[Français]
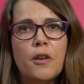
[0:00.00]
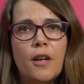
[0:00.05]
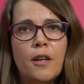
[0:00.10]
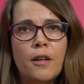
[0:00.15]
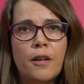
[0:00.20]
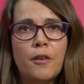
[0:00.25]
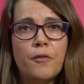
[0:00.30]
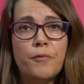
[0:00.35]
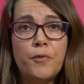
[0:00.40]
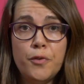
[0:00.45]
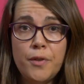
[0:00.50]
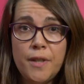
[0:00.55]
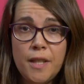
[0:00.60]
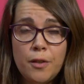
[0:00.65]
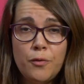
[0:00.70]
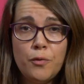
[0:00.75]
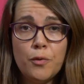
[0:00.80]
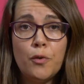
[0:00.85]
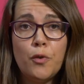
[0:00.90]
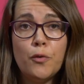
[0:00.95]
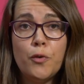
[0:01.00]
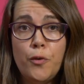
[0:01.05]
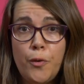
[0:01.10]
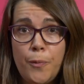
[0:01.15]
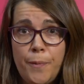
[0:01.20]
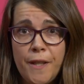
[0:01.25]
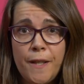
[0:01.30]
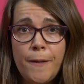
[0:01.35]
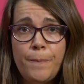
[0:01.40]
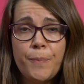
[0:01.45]
venait de
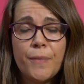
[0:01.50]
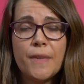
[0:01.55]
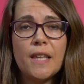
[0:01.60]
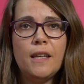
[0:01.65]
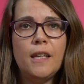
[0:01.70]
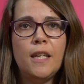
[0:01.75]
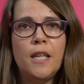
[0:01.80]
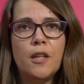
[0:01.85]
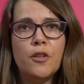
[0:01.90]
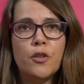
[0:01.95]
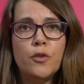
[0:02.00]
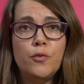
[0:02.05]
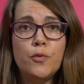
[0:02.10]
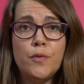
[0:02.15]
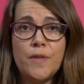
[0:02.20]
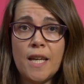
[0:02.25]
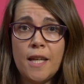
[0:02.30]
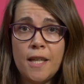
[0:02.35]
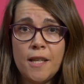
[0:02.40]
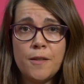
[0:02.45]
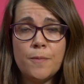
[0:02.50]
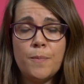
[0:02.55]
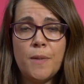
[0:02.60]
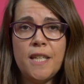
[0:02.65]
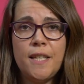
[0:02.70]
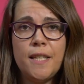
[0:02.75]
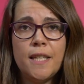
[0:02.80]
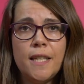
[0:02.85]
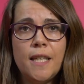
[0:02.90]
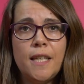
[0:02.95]
l'OEB et euh, nous a
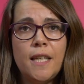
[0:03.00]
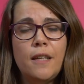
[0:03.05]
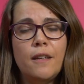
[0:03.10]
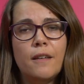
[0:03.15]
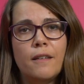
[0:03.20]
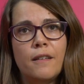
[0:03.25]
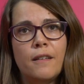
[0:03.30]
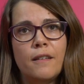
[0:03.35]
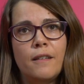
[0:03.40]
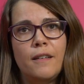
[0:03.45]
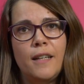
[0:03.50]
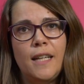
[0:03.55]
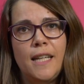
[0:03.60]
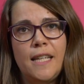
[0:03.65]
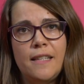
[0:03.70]
expliqué euh,